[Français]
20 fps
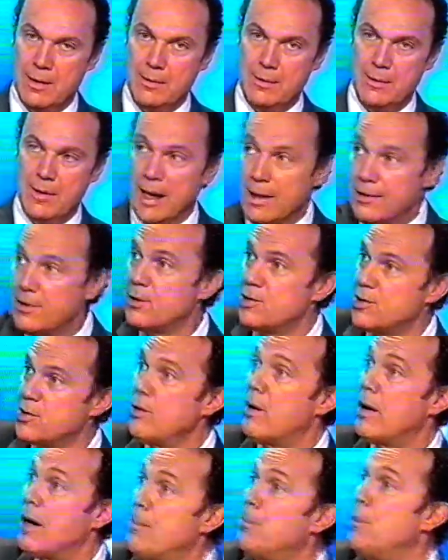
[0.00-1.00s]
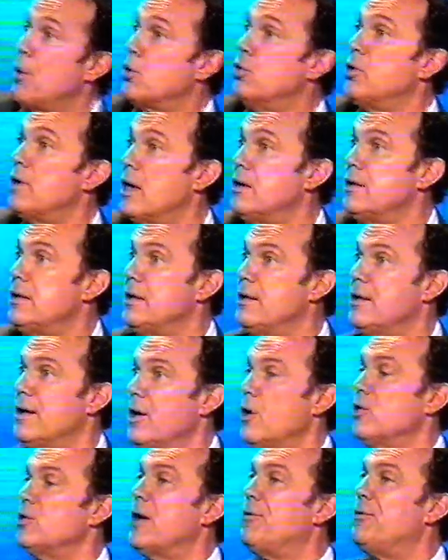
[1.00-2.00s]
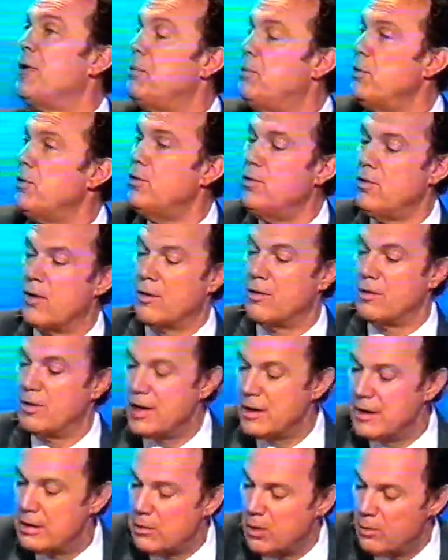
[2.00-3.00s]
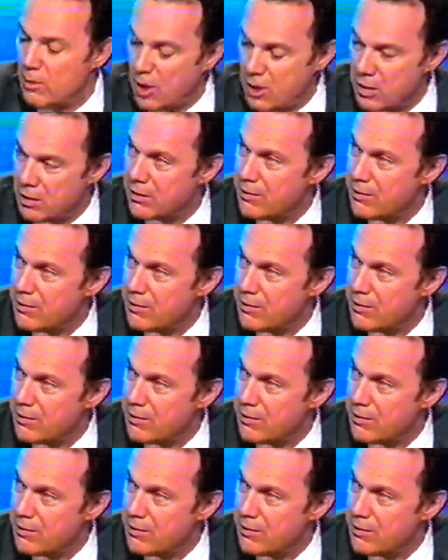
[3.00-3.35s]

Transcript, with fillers: Mais attention à la peur de gagner. On a fait le plus dur. Au dernier moment.